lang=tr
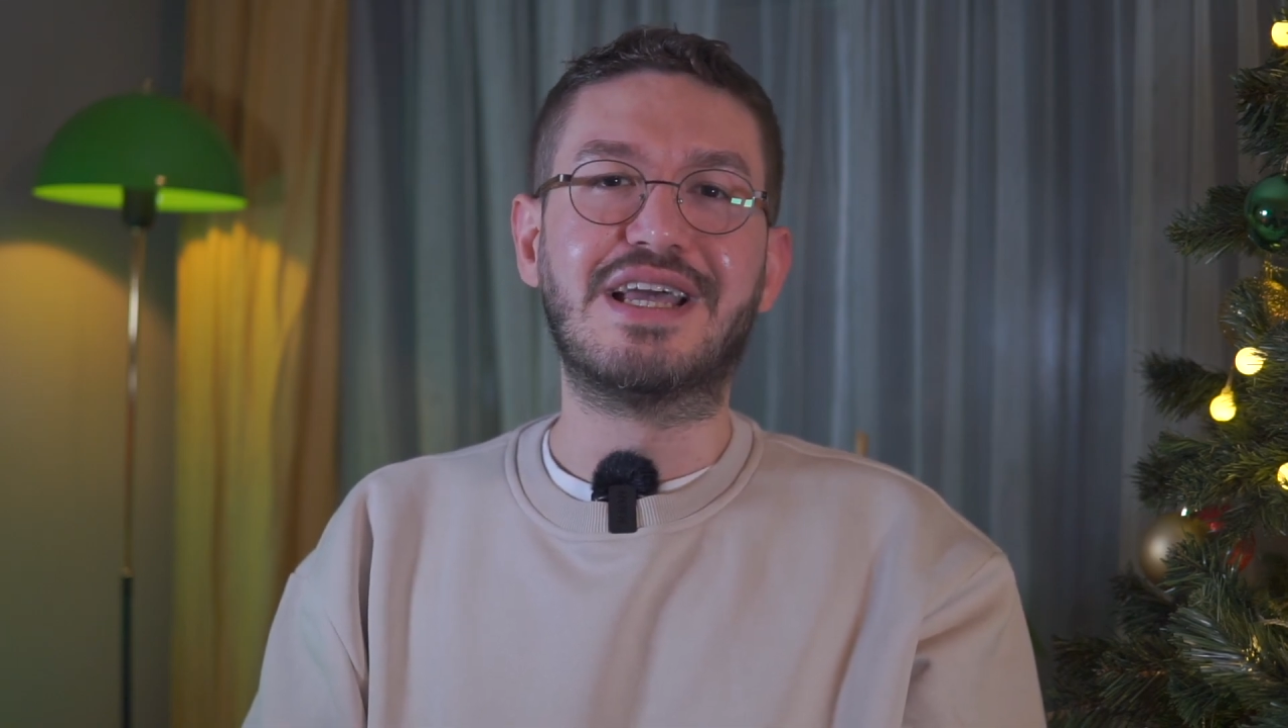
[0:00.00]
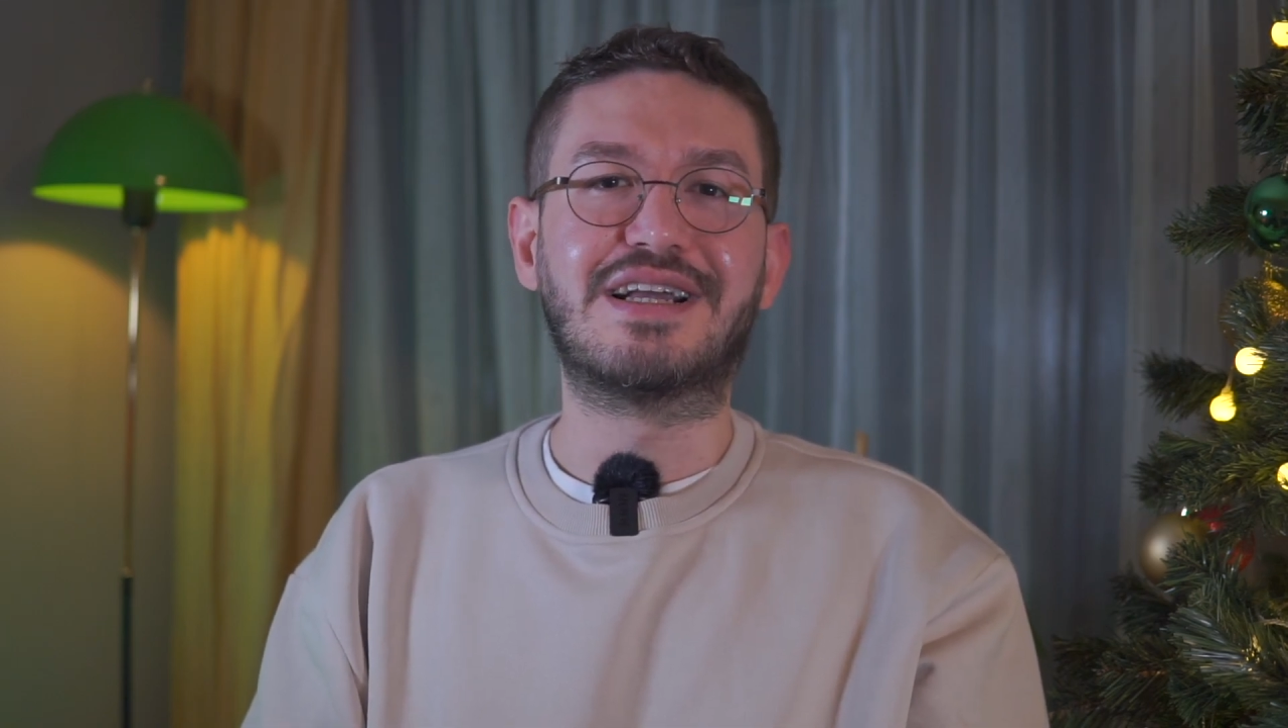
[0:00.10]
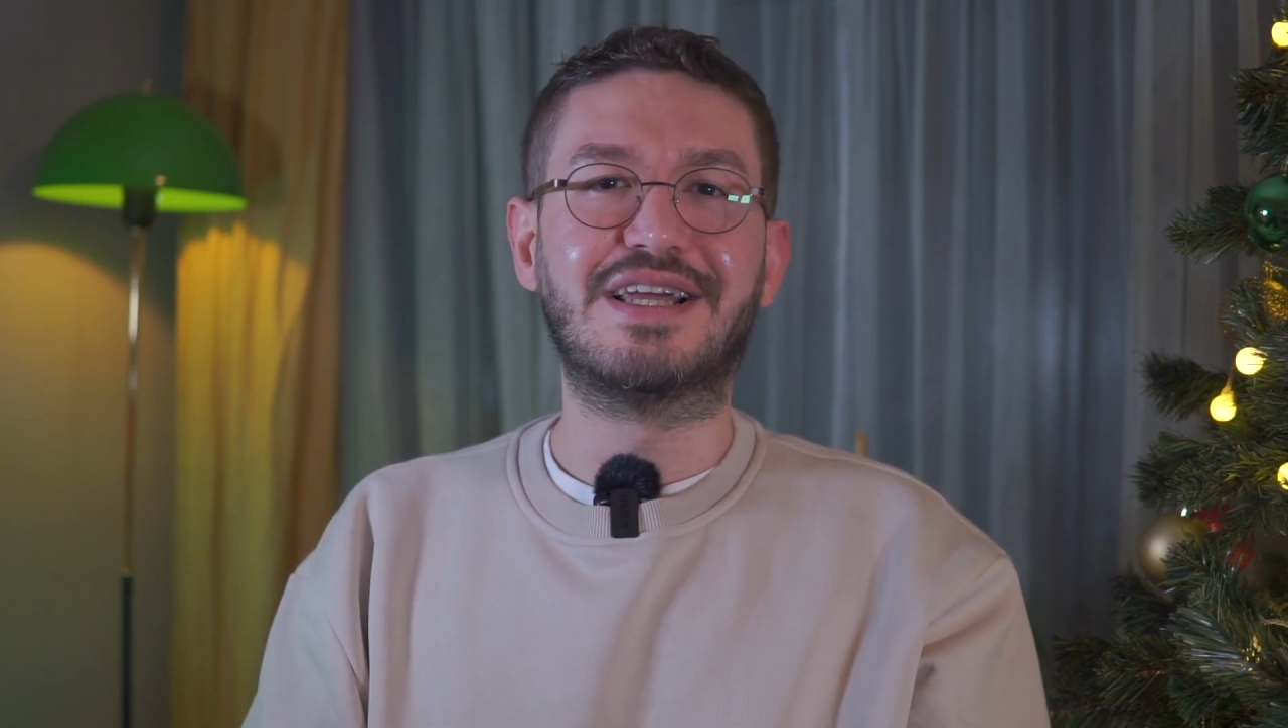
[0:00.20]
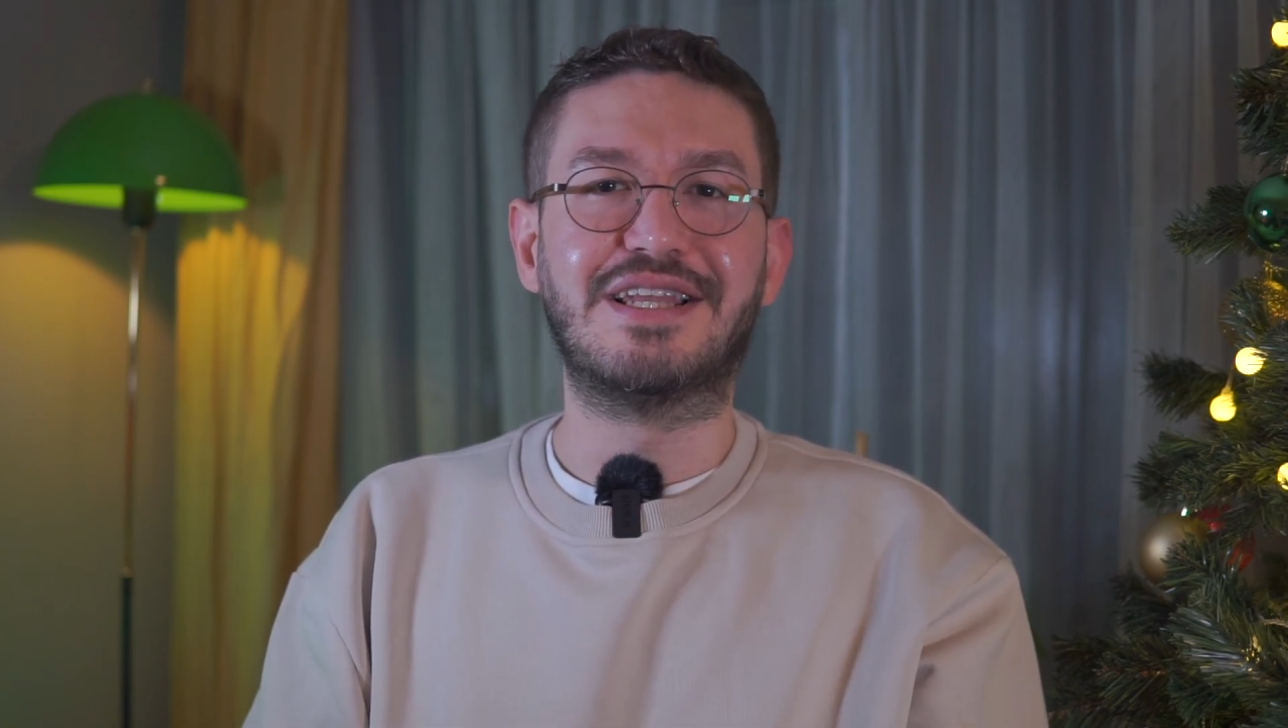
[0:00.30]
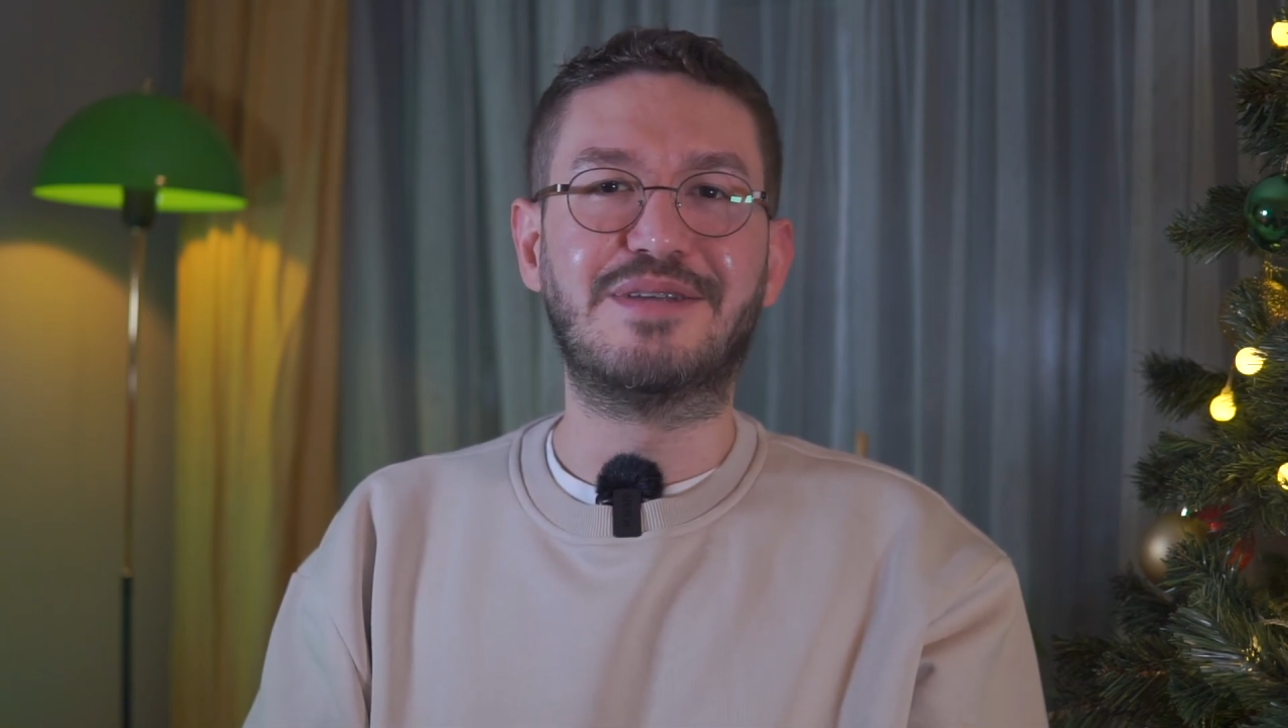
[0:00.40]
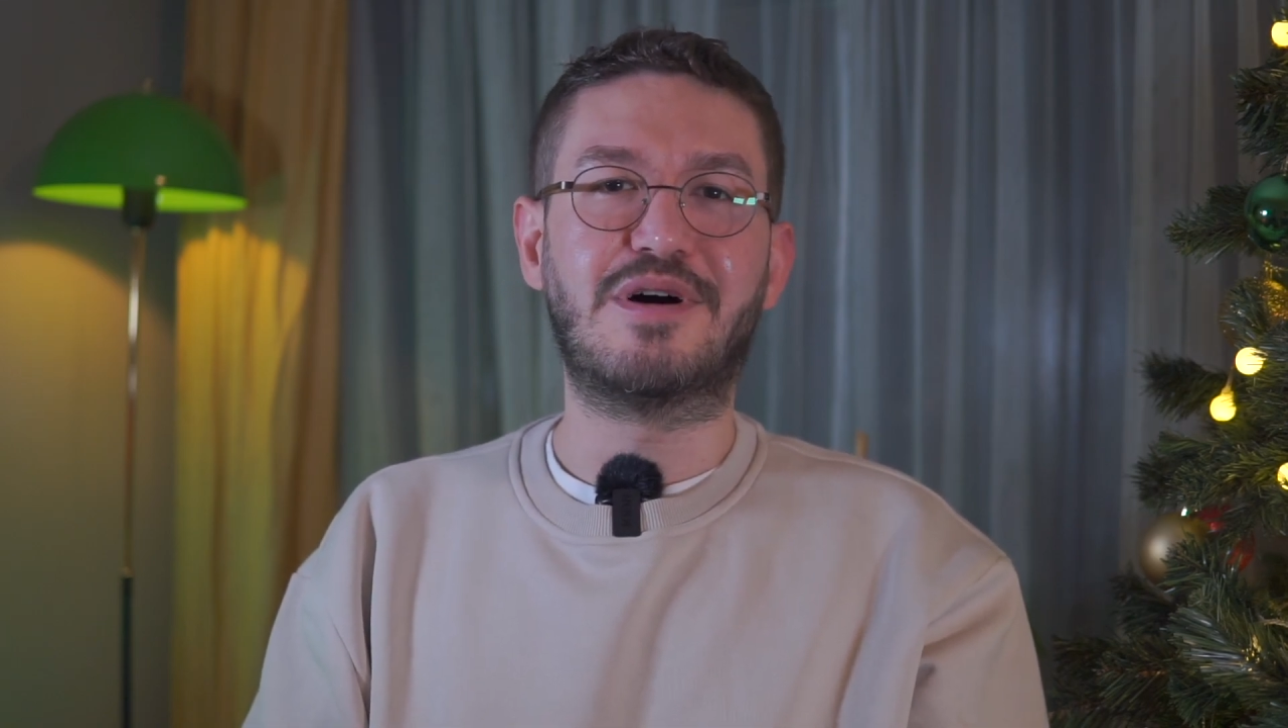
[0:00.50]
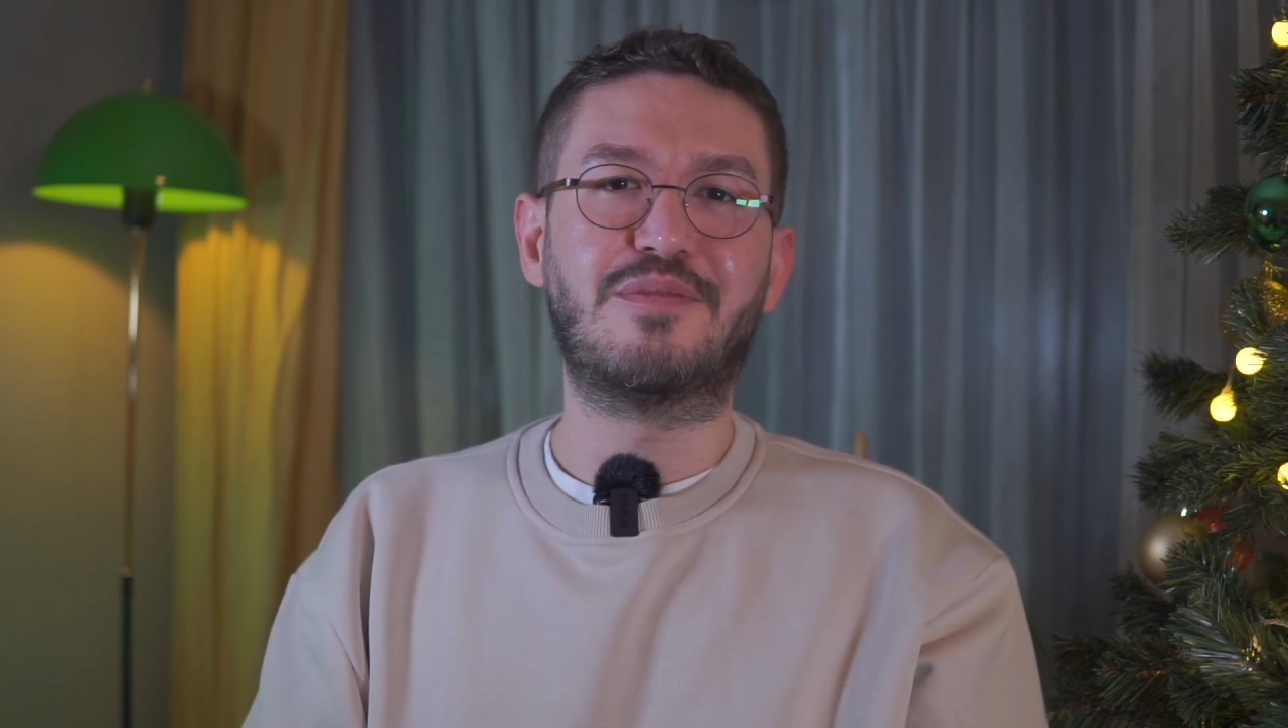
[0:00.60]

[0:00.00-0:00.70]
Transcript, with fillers: kanalıma